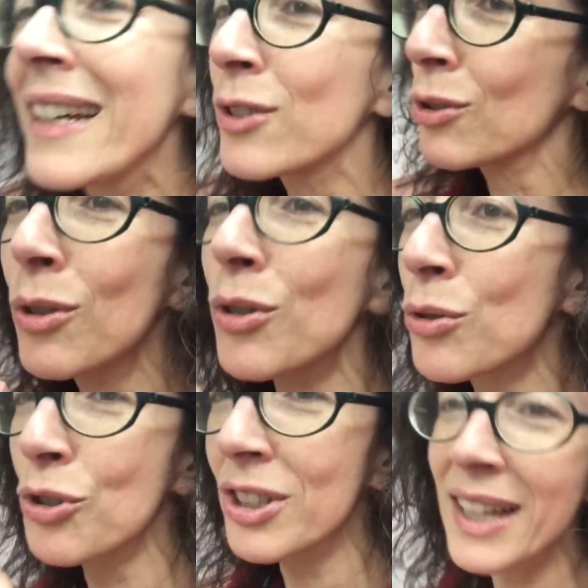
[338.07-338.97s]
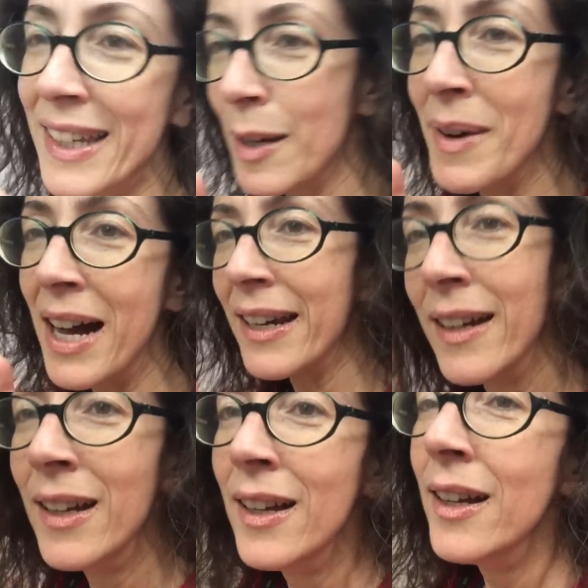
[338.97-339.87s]
che sono riuscita a chiamare,
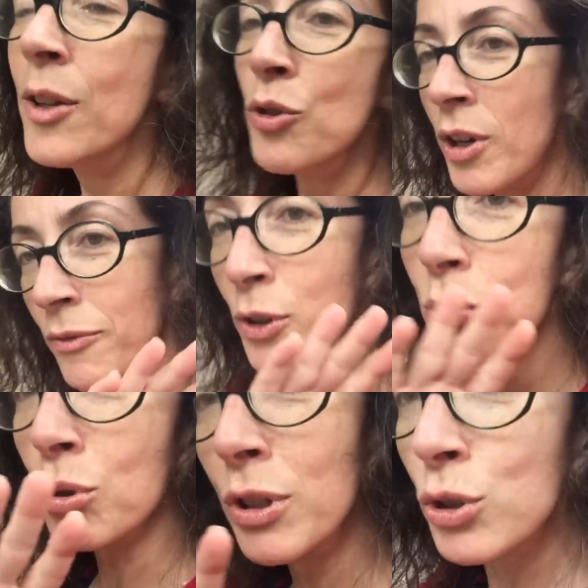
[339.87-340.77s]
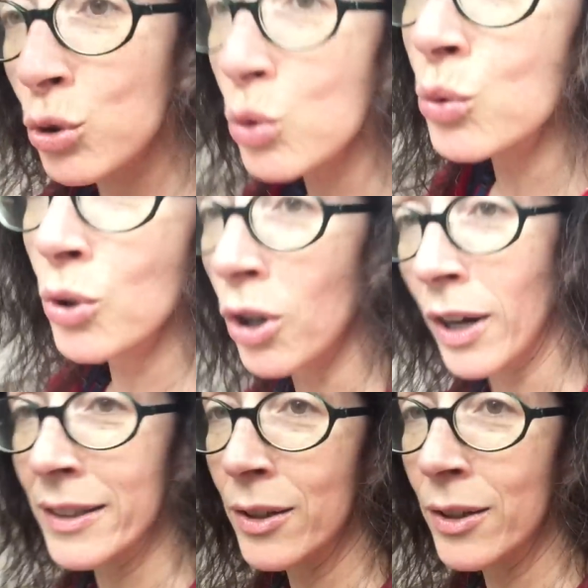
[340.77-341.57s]
non è venuto nessuno ad